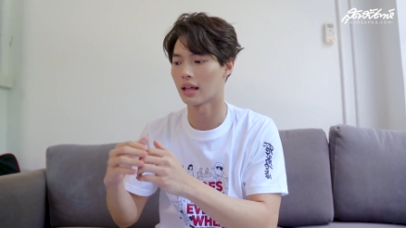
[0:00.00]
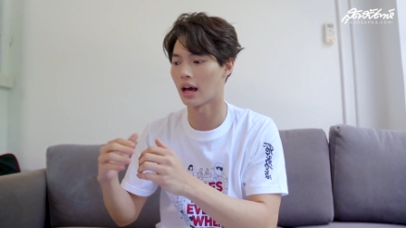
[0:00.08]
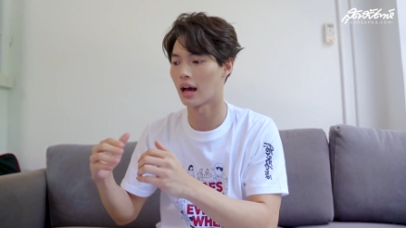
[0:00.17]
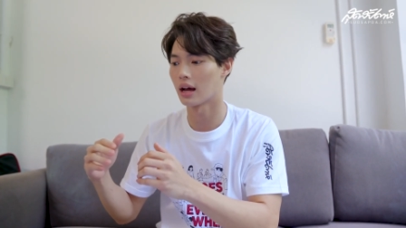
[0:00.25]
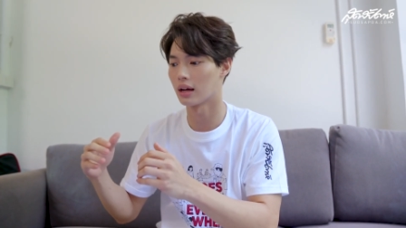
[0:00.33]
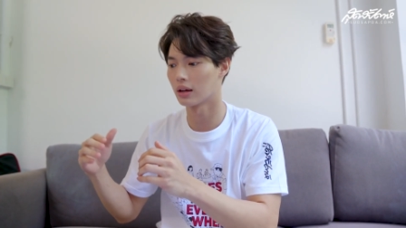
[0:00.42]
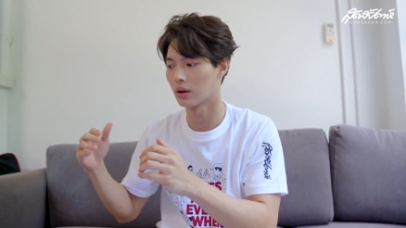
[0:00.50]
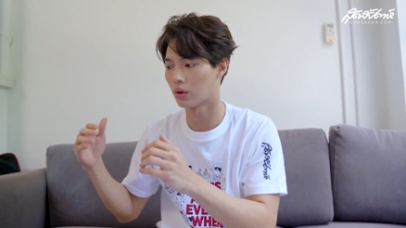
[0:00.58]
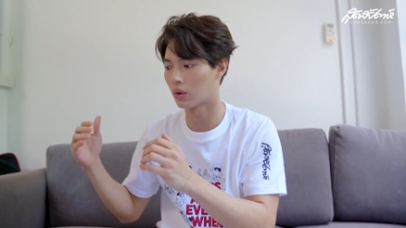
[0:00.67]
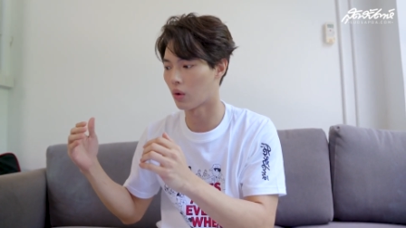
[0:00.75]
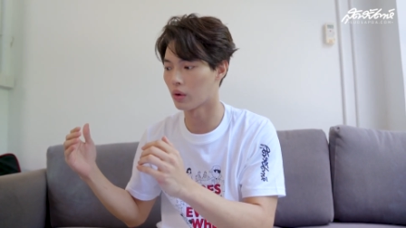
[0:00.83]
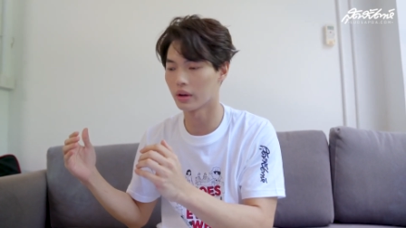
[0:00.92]
ทาง
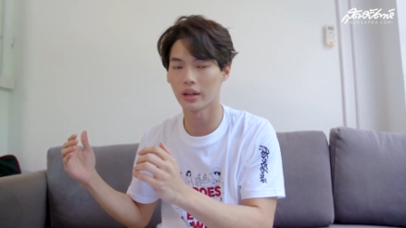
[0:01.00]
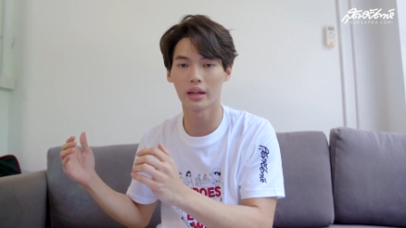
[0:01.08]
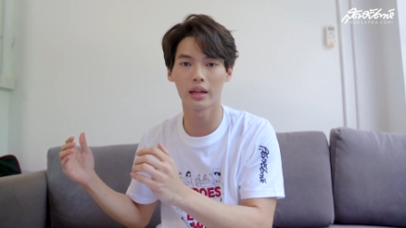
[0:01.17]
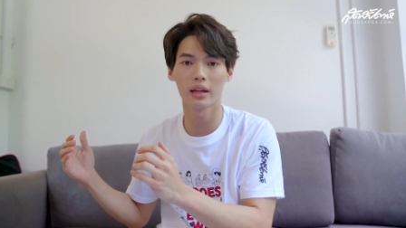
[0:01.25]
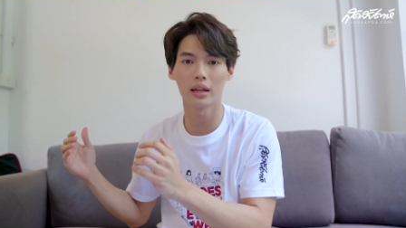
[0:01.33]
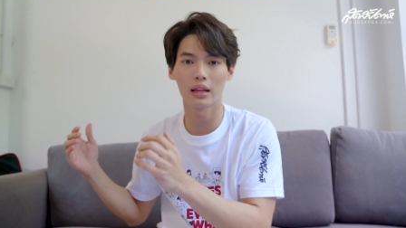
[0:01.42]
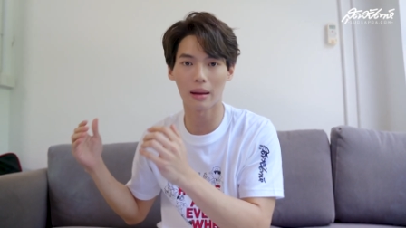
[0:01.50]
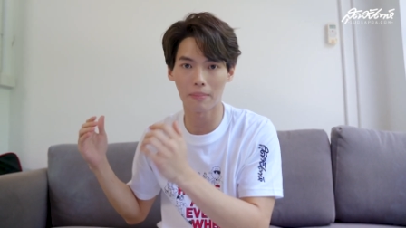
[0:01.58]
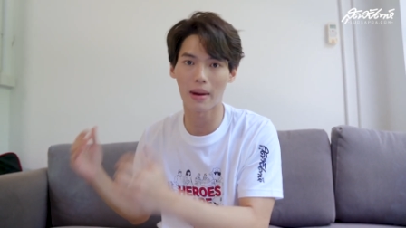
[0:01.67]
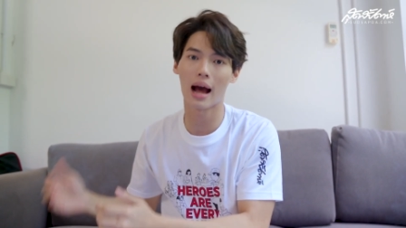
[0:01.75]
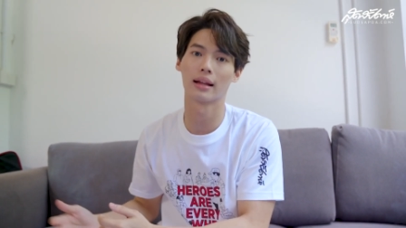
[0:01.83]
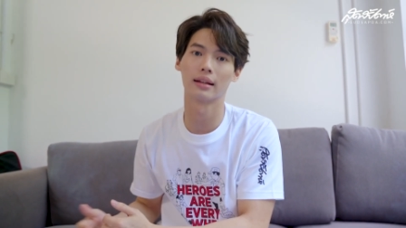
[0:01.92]
คนที่
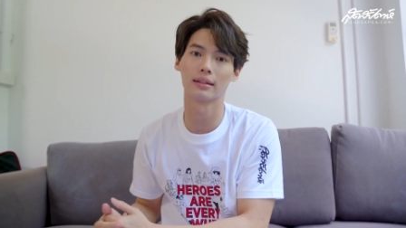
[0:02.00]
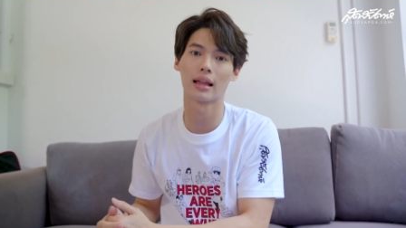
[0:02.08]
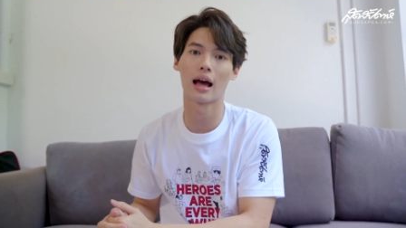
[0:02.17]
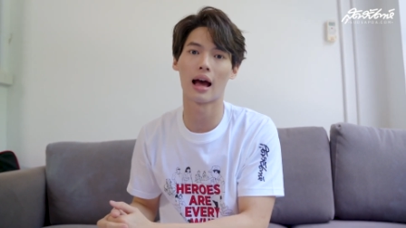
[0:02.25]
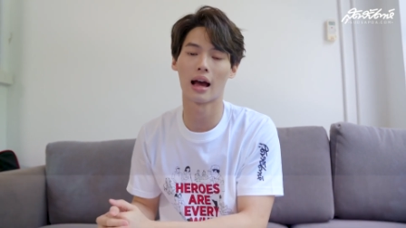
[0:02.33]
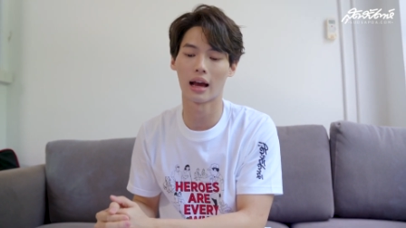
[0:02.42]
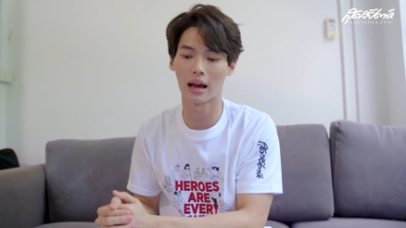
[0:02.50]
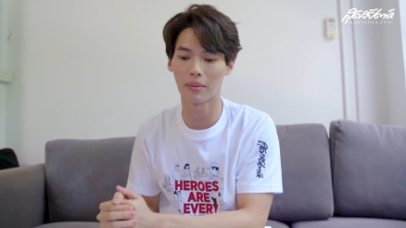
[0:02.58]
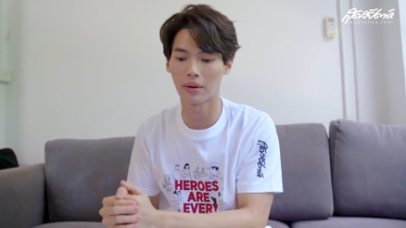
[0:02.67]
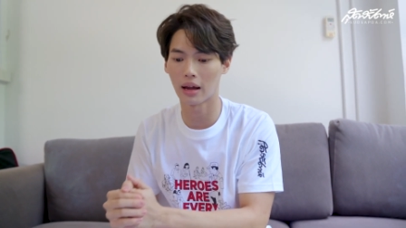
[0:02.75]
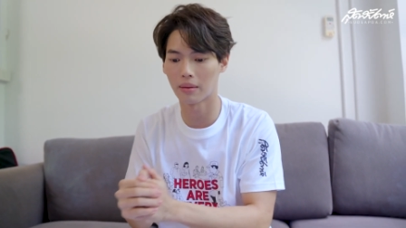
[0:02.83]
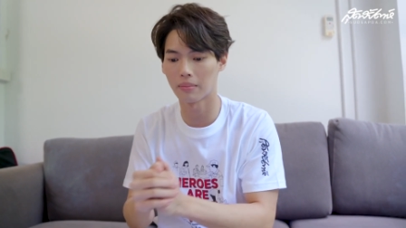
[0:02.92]
ลำบากต่างๆ ครับ
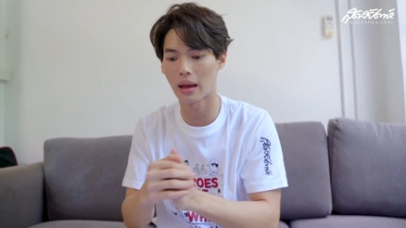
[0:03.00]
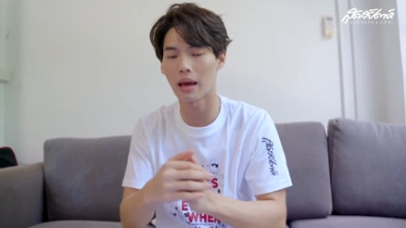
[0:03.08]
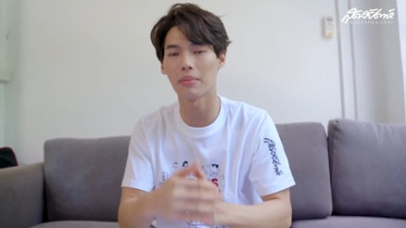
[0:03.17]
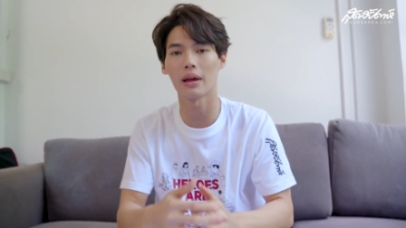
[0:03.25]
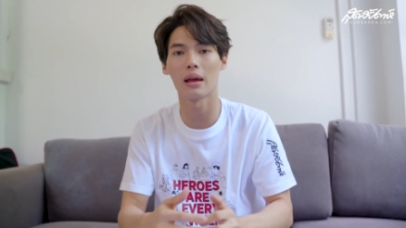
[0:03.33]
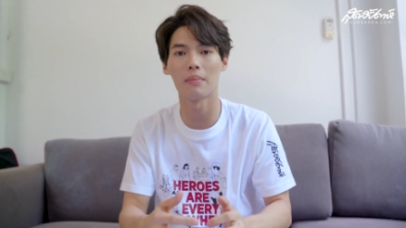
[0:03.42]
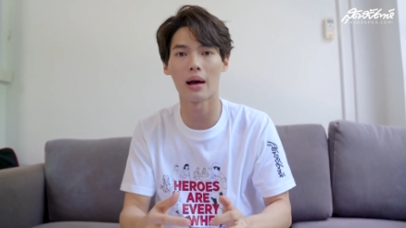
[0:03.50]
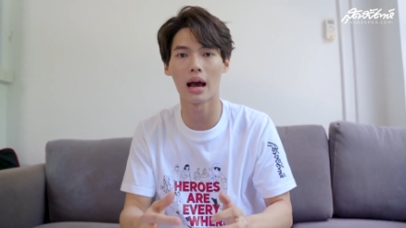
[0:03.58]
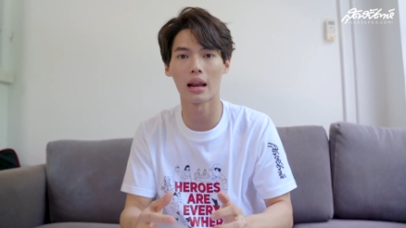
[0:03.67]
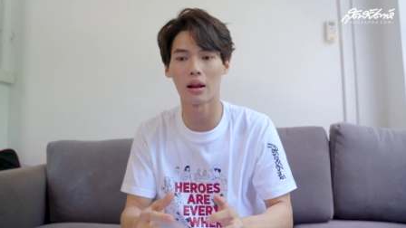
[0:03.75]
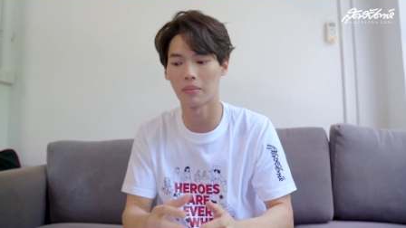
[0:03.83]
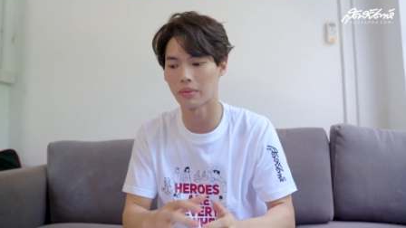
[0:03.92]
ทางแพทย์พยาบาล
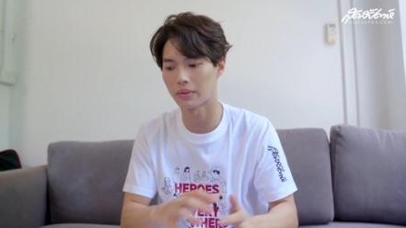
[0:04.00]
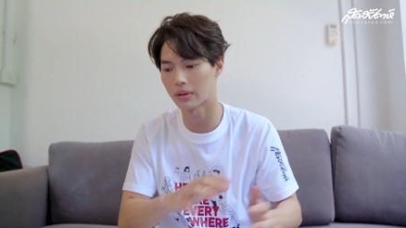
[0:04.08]
เรา